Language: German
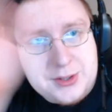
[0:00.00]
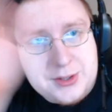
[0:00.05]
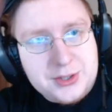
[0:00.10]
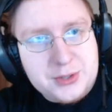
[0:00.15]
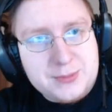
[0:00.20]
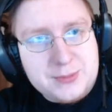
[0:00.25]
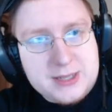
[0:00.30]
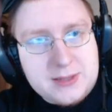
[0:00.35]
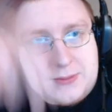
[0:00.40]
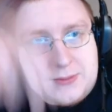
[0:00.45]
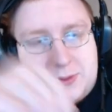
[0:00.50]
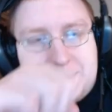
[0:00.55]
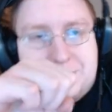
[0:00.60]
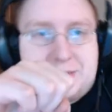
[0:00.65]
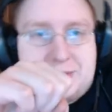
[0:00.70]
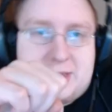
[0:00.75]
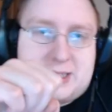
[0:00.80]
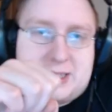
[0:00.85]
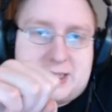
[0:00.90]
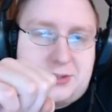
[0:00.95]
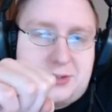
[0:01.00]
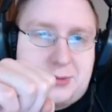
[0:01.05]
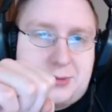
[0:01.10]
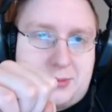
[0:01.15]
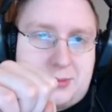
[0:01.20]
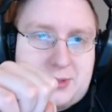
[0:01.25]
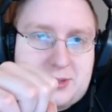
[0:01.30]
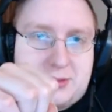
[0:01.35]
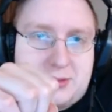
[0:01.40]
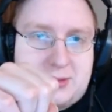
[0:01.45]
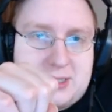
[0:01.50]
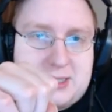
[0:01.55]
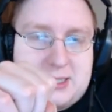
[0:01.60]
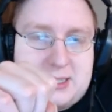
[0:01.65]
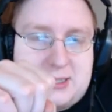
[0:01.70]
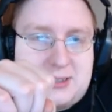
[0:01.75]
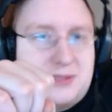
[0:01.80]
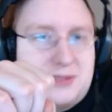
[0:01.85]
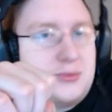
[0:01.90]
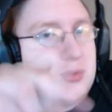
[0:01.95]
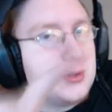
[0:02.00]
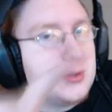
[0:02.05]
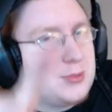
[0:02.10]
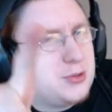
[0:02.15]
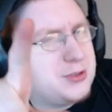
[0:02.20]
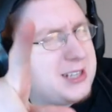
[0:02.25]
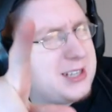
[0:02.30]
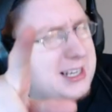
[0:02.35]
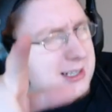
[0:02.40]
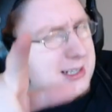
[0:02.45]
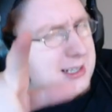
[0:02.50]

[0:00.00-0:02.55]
Hallöchen meine Freunde und herzlich willkommen hier zu den East News Nummer